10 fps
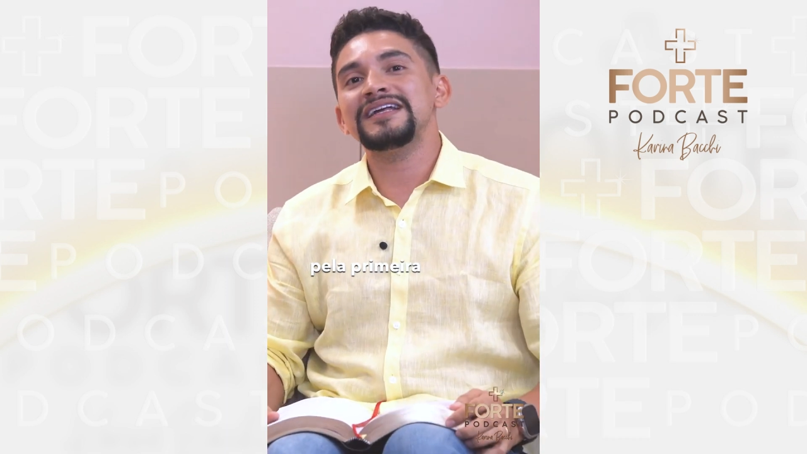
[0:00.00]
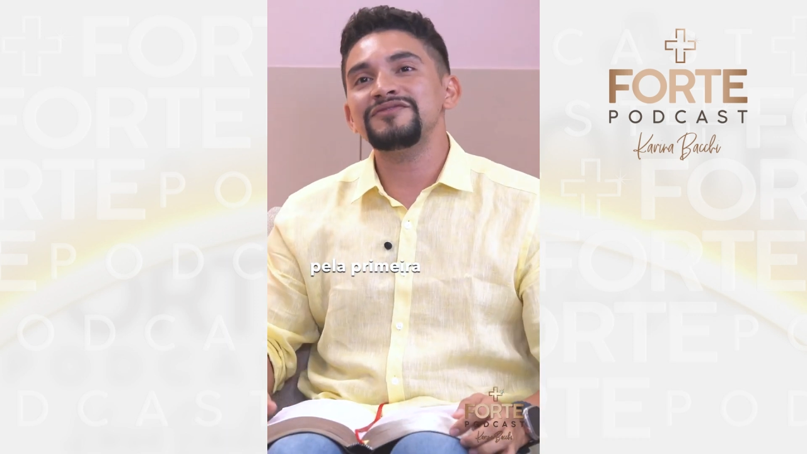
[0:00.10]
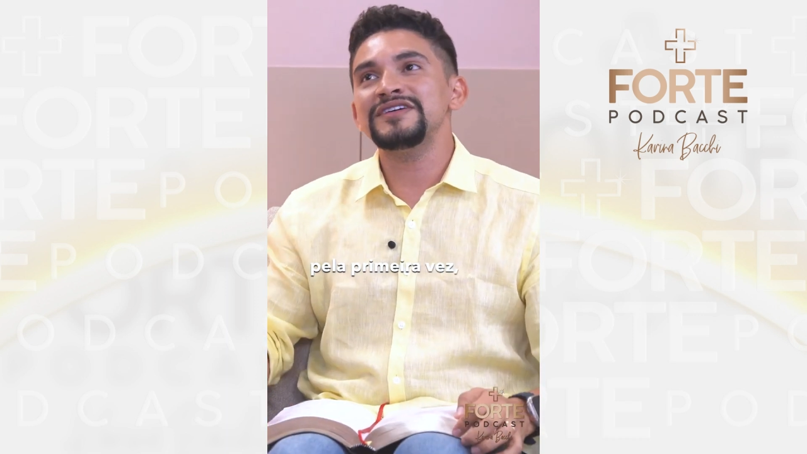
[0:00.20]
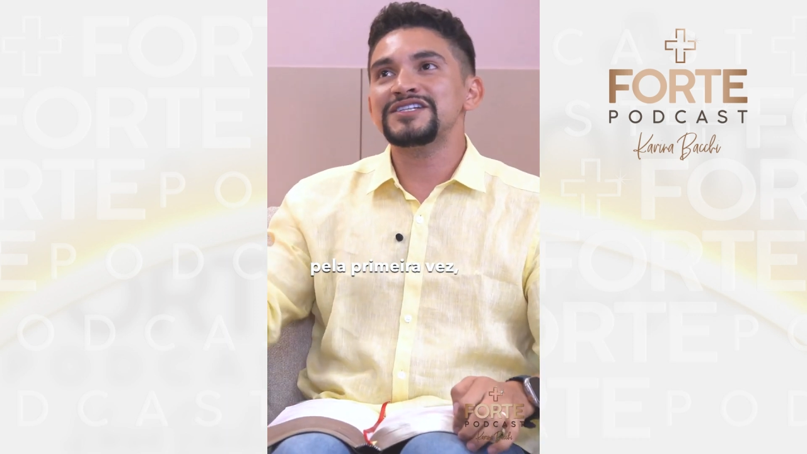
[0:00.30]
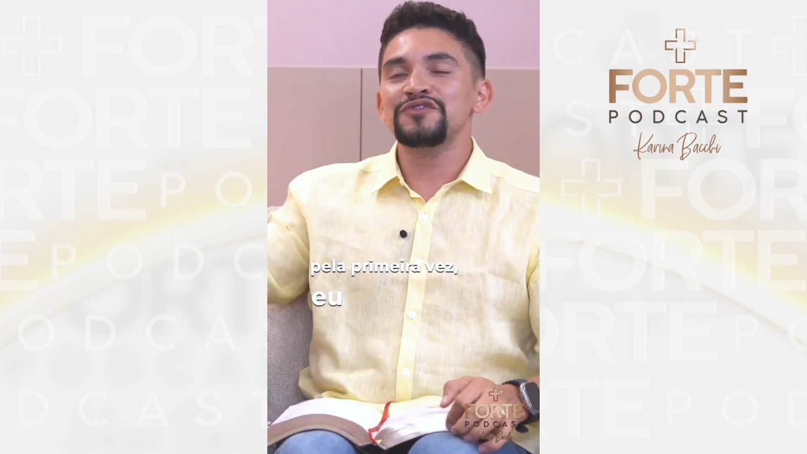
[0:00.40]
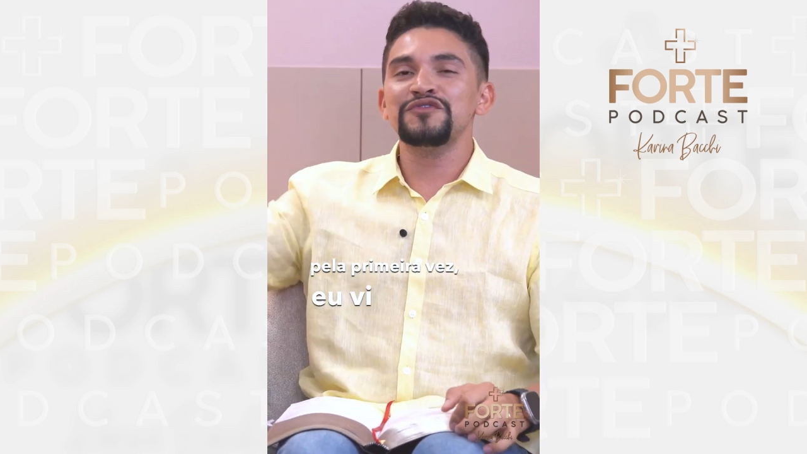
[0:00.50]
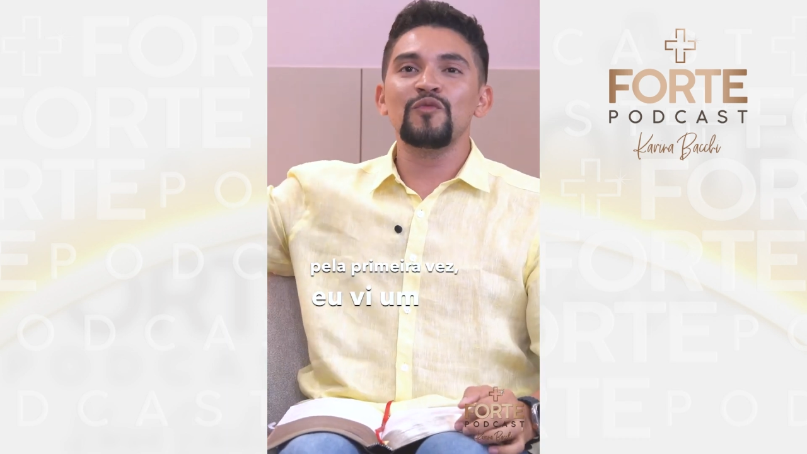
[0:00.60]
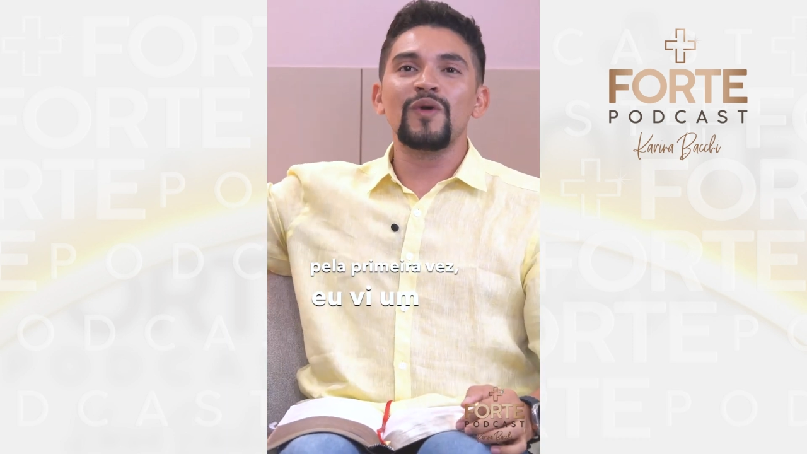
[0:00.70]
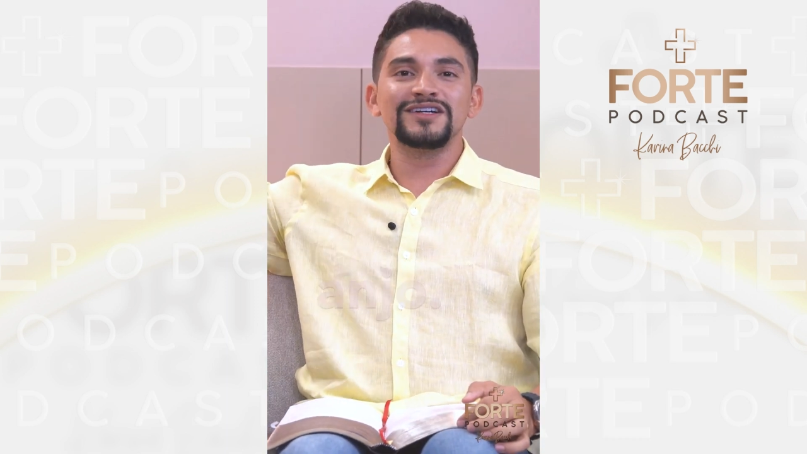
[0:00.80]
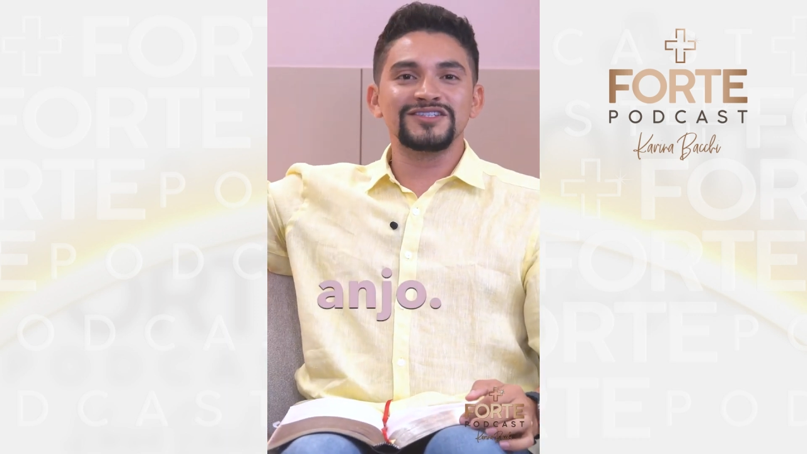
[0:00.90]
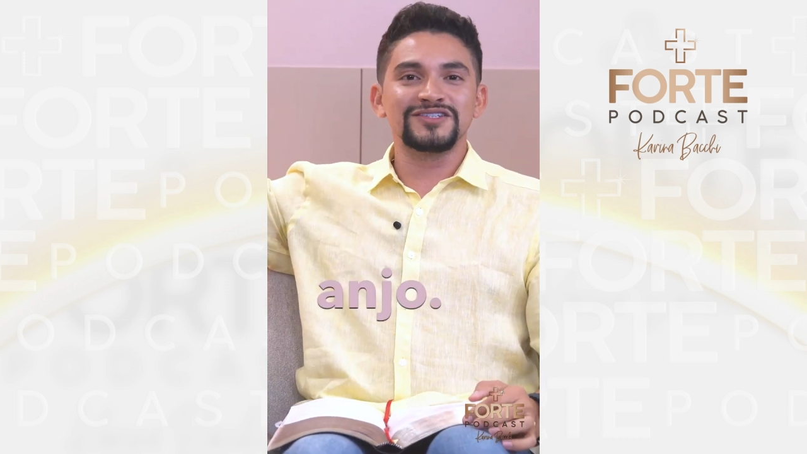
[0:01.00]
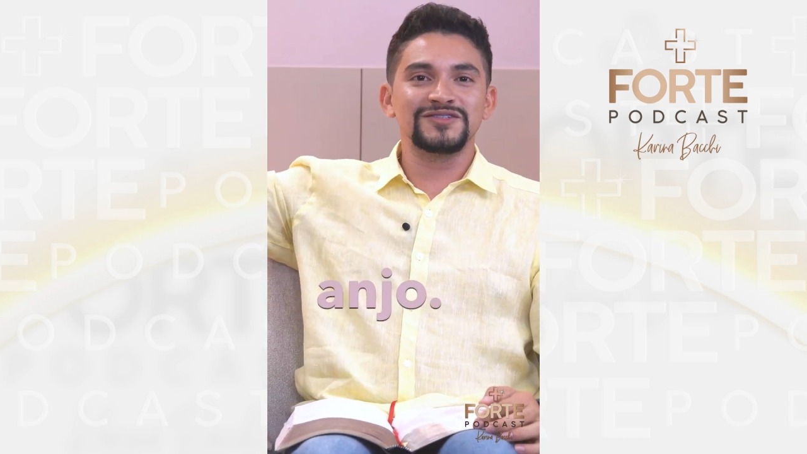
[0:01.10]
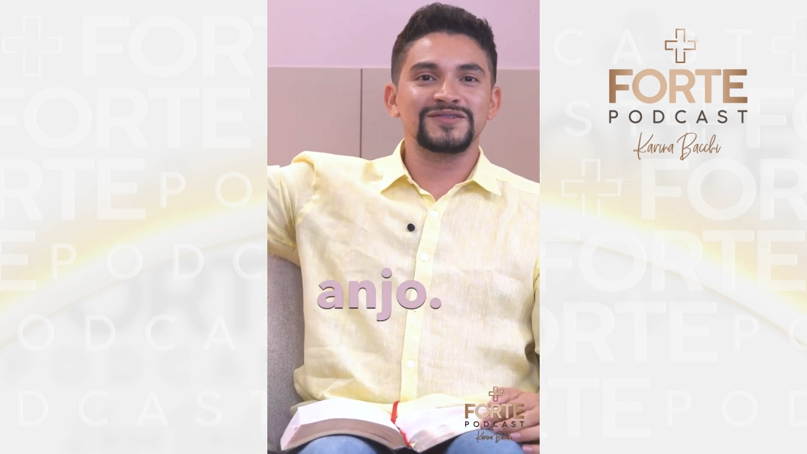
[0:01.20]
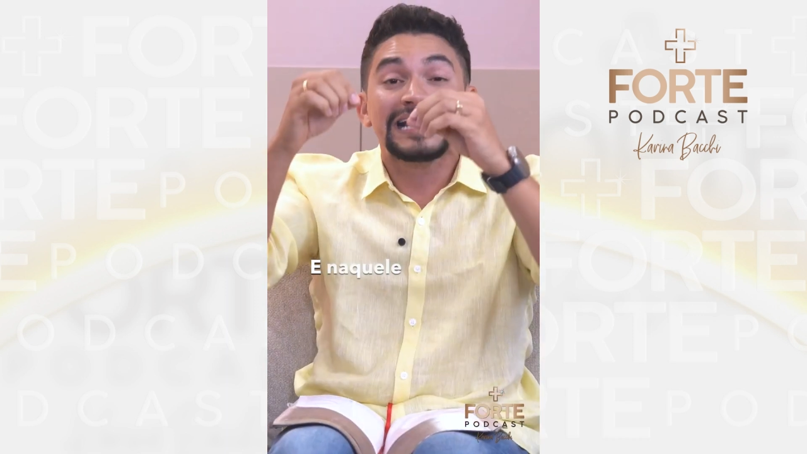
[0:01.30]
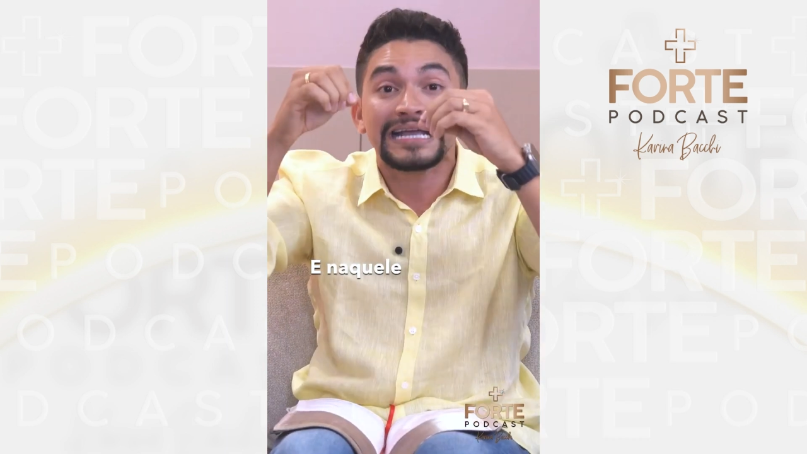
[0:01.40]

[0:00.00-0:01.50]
vez eu vi um anjo.